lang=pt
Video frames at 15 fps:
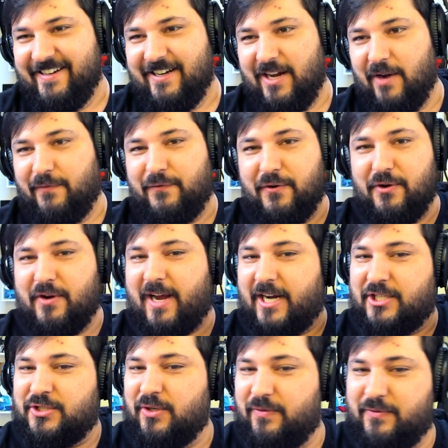Eu fui o
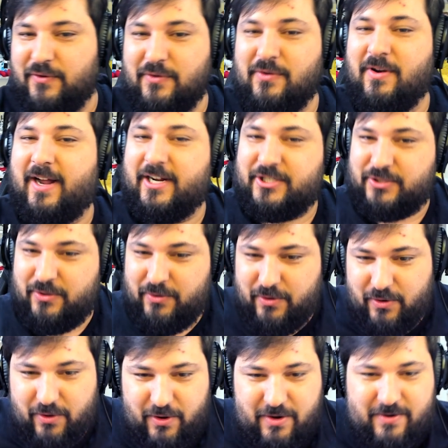cachorro, um cachorro
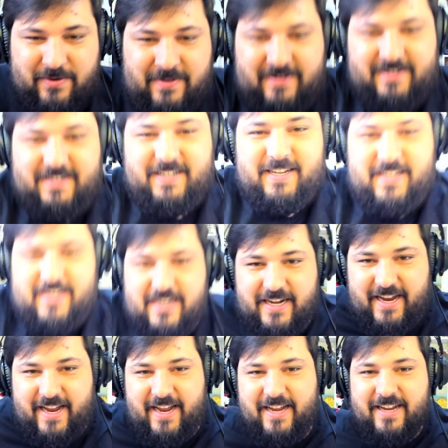louco,
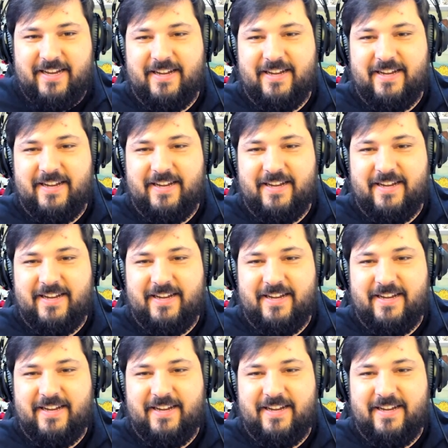né?